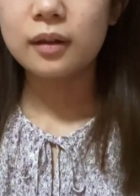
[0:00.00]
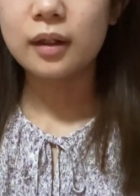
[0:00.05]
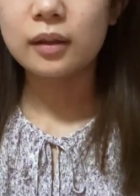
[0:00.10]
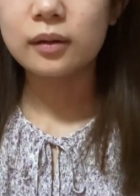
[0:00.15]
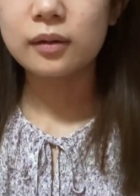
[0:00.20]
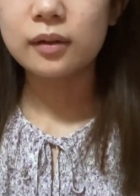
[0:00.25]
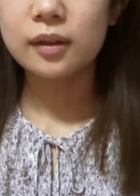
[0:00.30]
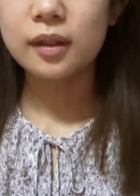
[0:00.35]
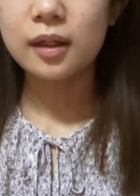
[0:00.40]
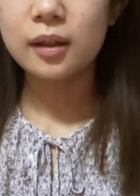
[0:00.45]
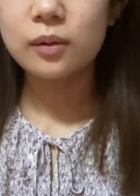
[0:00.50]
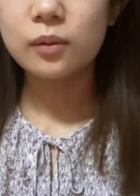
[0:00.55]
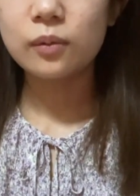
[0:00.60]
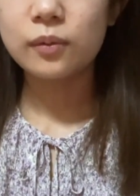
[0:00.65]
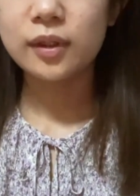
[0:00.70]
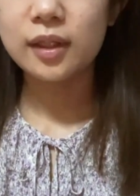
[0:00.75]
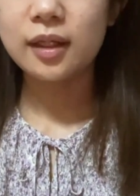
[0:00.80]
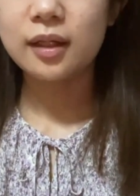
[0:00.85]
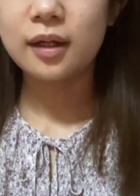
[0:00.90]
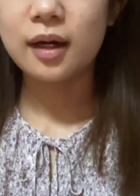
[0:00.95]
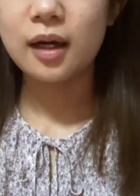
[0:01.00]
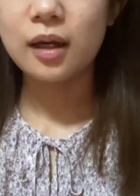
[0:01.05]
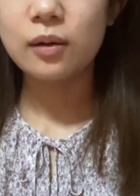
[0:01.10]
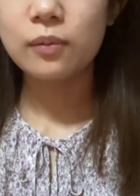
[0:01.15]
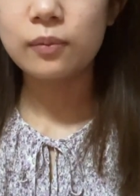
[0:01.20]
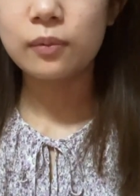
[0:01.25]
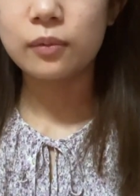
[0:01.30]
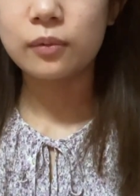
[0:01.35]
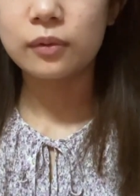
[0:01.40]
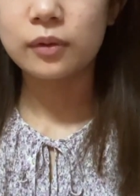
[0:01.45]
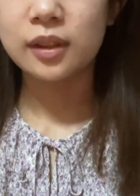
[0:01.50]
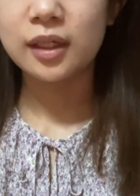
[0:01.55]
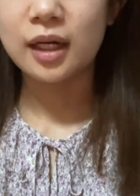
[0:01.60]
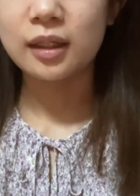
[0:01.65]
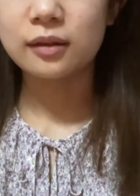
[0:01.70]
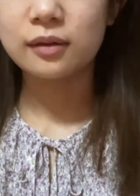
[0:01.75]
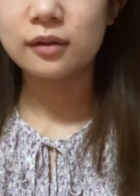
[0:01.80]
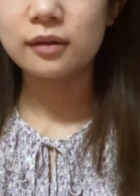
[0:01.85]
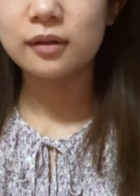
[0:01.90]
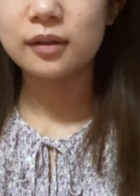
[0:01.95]
100年後に
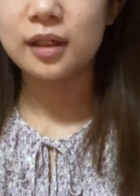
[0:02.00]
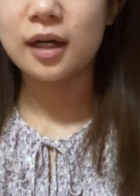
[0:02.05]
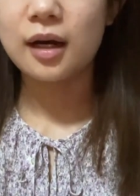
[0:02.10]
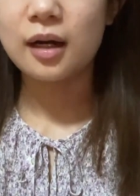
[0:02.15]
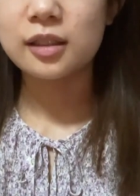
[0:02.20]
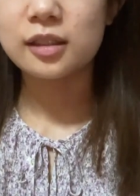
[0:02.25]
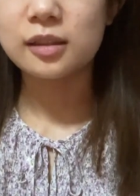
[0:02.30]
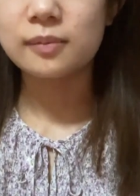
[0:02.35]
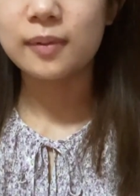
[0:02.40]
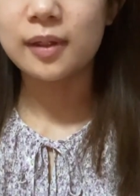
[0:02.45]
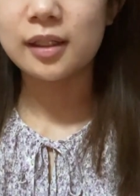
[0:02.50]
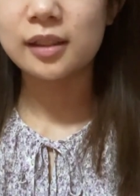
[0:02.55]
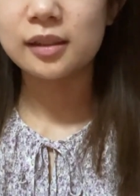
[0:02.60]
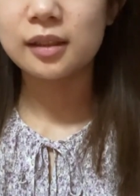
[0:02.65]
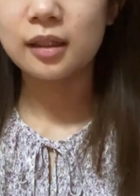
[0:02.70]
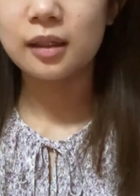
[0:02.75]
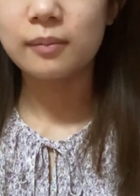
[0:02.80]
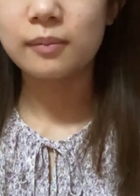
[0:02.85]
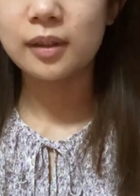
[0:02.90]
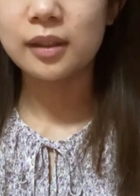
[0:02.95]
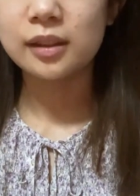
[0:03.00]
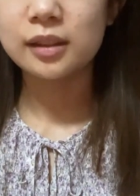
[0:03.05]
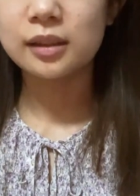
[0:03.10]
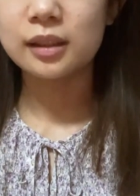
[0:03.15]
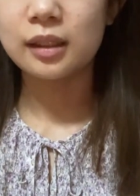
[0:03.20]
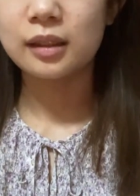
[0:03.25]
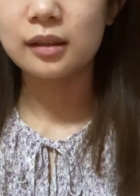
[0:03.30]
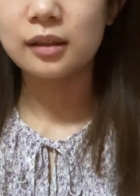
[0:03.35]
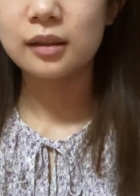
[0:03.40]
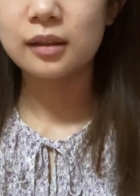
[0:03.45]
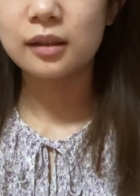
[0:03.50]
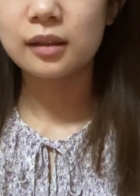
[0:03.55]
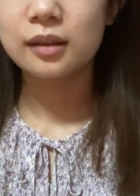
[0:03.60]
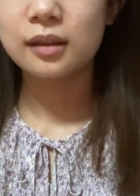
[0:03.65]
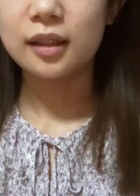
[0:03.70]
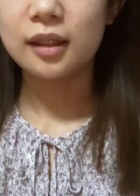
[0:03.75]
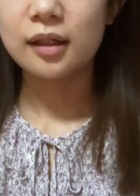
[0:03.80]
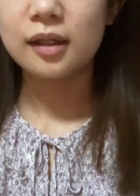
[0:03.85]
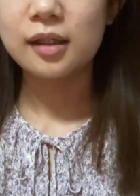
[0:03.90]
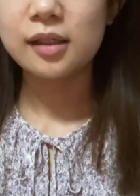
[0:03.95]
iPhone100 が発売されました。
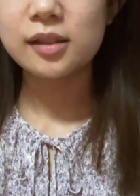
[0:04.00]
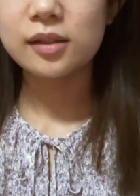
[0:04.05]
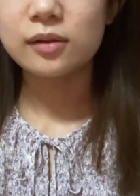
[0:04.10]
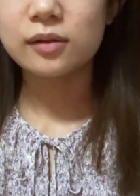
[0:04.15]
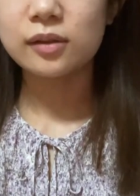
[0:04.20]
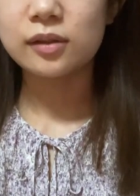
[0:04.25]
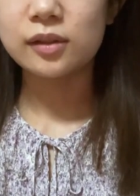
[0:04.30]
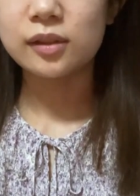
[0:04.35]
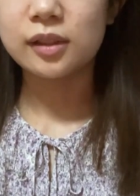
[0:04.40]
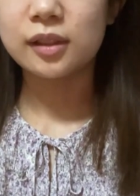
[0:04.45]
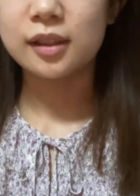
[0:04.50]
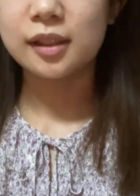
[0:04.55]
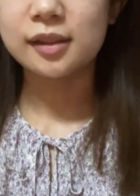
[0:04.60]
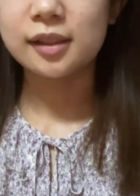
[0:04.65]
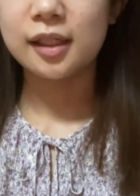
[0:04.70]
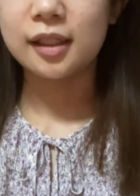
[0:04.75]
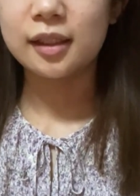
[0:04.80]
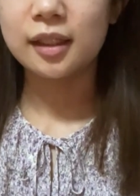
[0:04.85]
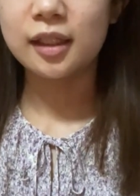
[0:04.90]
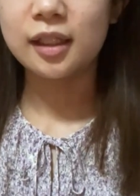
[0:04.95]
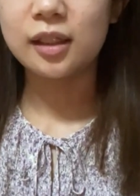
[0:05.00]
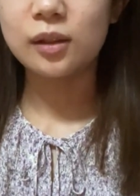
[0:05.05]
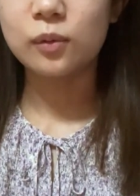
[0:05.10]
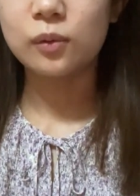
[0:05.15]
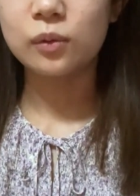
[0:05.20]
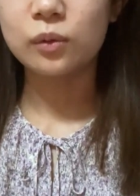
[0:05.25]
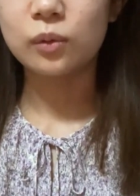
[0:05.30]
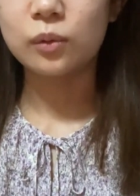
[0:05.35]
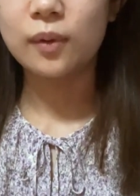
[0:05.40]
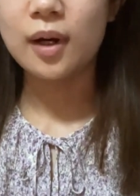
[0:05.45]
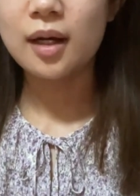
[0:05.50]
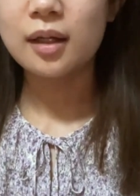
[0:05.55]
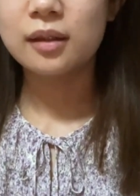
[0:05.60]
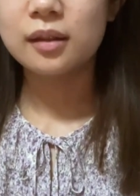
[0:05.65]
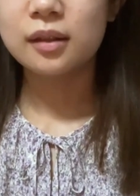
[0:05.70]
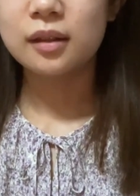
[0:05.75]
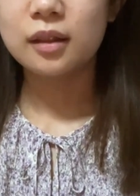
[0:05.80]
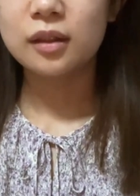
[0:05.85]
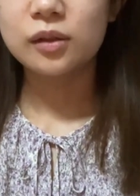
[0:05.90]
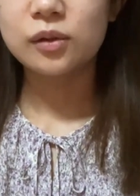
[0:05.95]
新しく追加された機能とは、
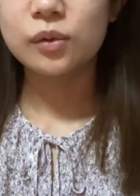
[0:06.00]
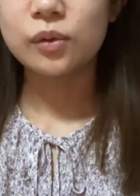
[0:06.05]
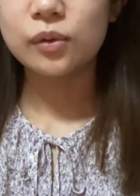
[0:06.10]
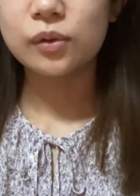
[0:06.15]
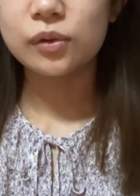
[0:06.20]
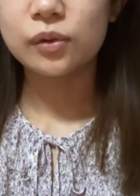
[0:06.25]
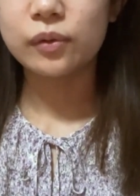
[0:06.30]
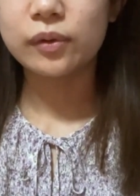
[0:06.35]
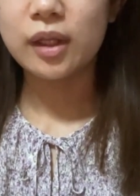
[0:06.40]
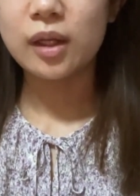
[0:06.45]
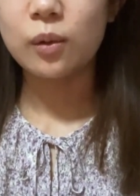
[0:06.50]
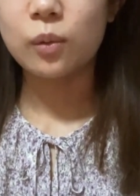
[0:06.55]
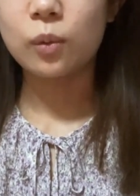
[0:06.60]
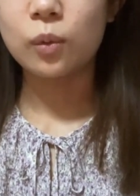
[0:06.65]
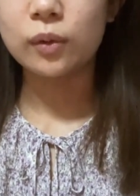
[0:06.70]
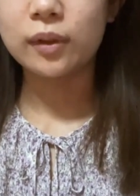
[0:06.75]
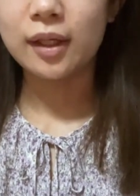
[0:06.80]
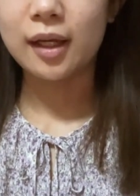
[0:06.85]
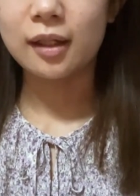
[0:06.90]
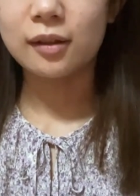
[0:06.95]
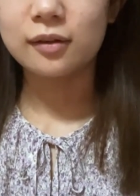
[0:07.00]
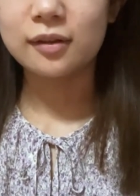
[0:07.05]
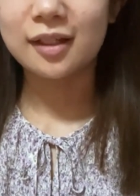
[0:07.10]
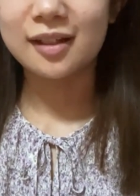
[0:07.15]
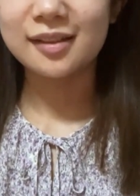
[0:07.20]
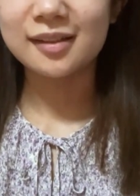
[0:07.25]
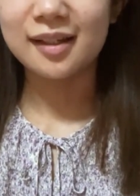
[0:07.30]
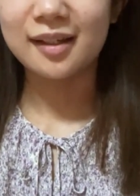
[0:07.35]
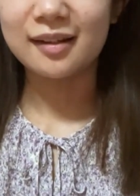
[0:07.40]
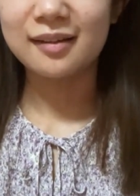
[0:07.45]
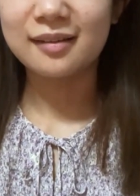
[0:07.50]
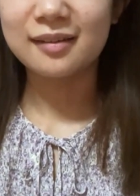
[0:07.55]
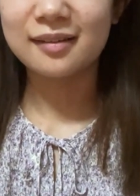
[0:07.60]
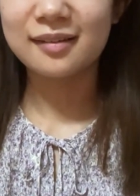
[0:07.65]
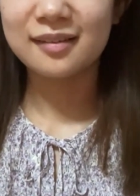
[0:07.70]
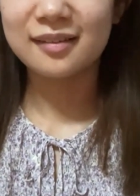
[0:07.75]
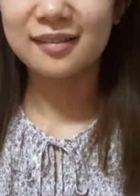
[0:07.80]
想像でお答えください。